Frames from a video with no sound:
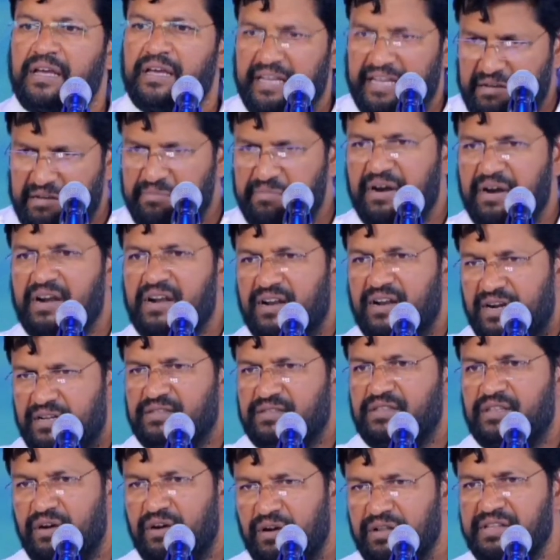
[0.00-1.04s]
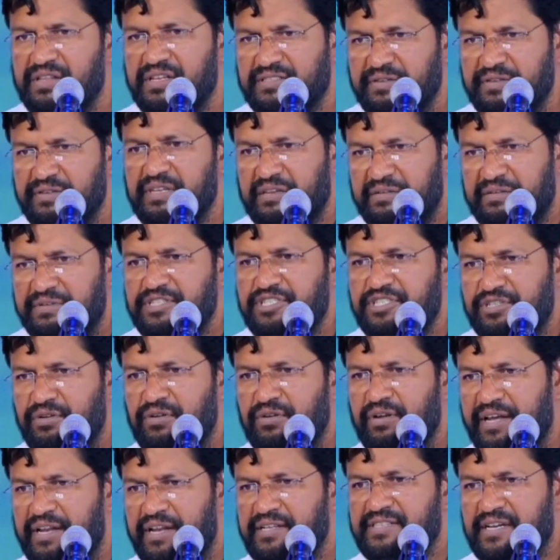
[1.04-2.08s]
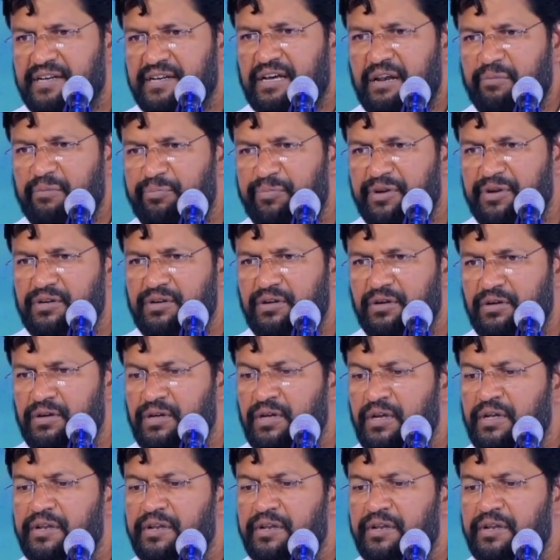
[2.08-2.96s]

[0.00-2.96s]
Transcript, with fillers: ఏం మాట్లాడుతున్నాడో నీ నీ విషయంలో ఆయన సంకల్పం ఏంటో